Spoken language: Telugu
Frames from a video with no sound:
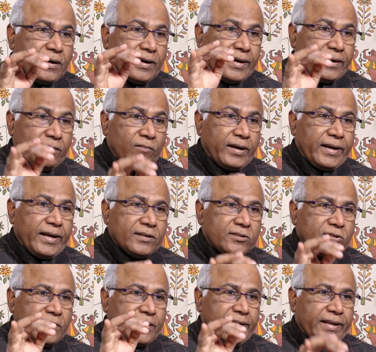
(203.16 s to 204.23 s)
ఆయన
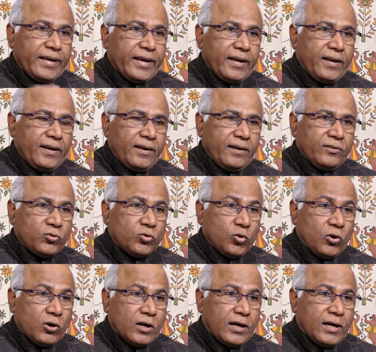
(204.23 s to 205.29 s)
మహేశ్వర్ రెడ్డికి
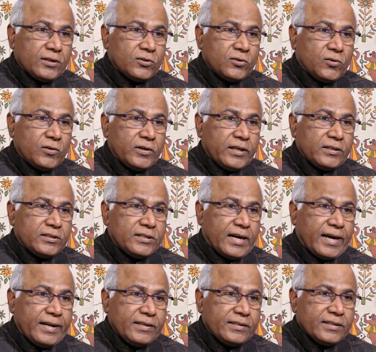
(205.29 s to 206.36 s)
షోకాజ్ నోటీస్
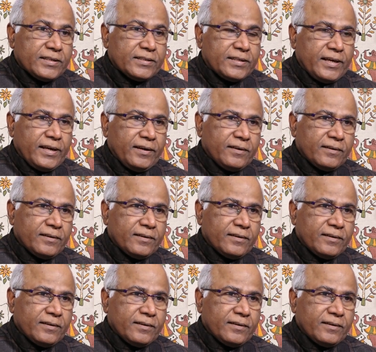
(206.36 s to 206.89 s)
జారీ చేసి